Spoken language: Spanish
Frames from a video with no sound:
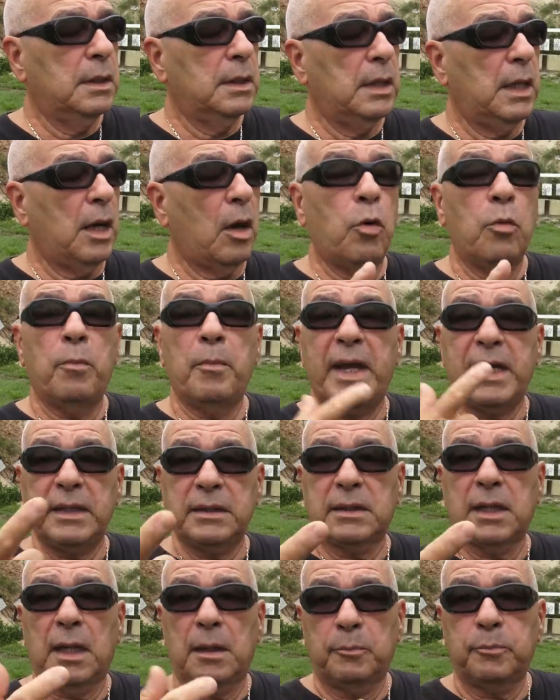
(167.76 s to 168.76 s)

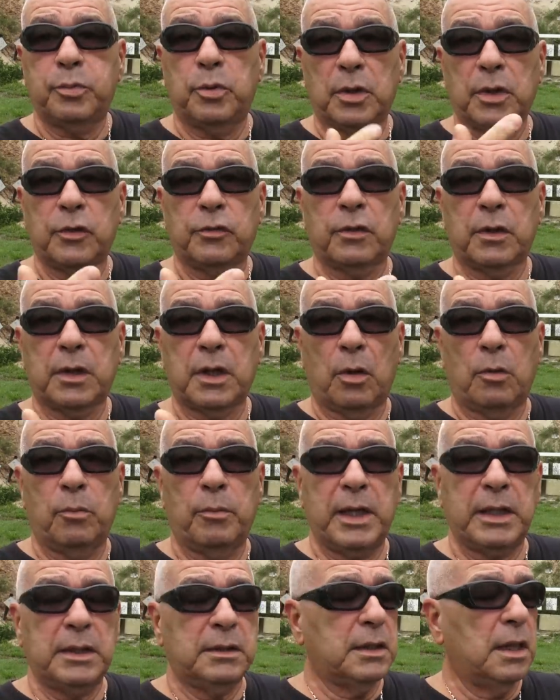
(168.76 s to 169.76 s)
Aumenta, por eso es que
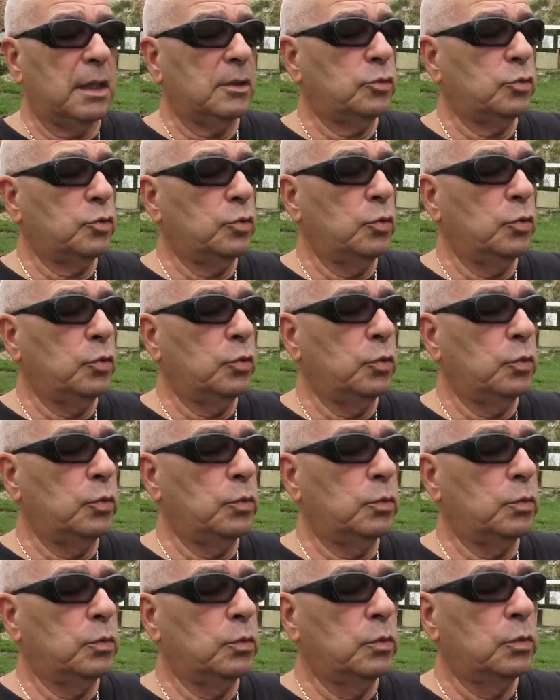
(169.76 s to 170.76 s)
aumenta tu...
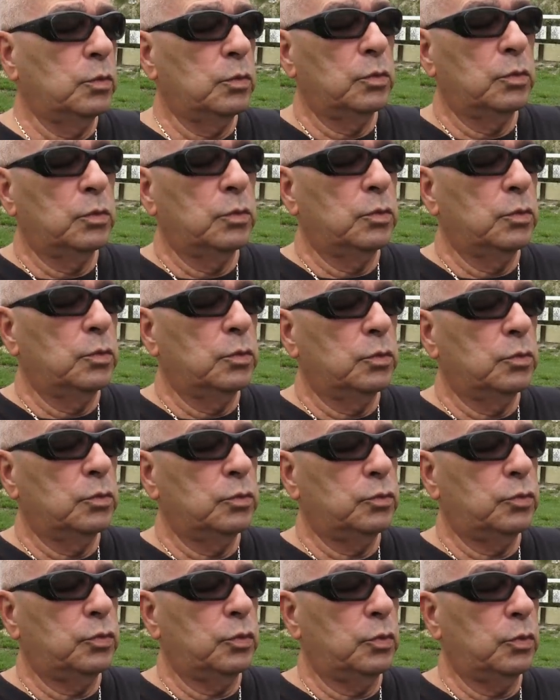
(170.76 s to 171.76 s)

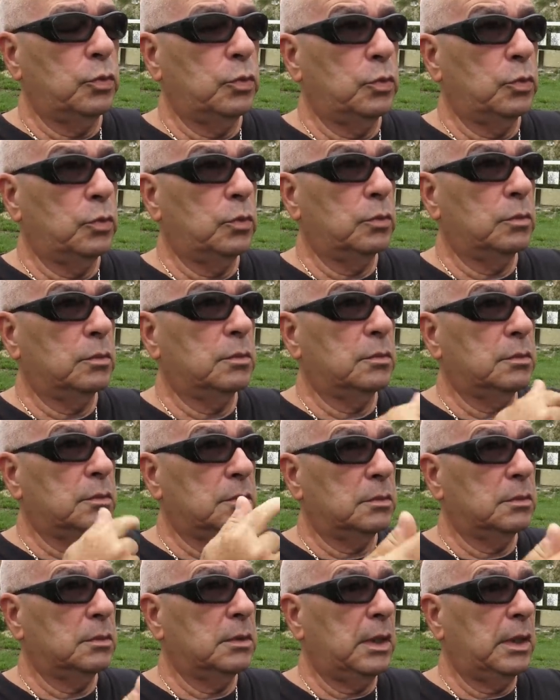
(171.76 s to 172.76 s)
tu
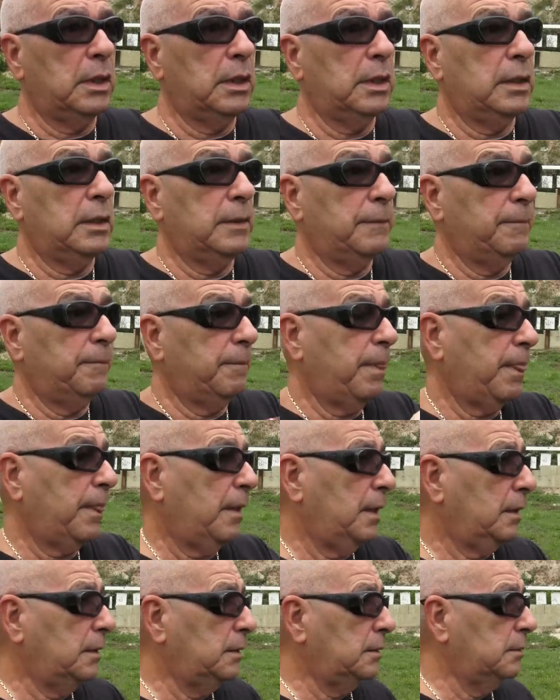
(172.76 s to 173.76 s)
eh,
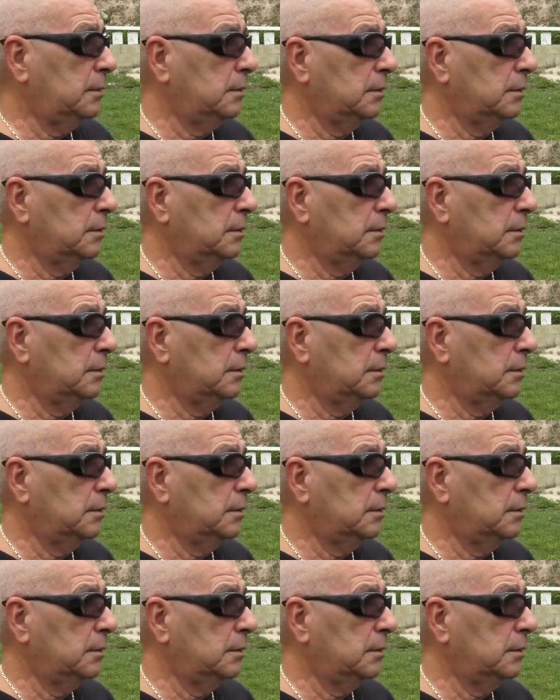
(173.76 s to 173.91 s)
ahí.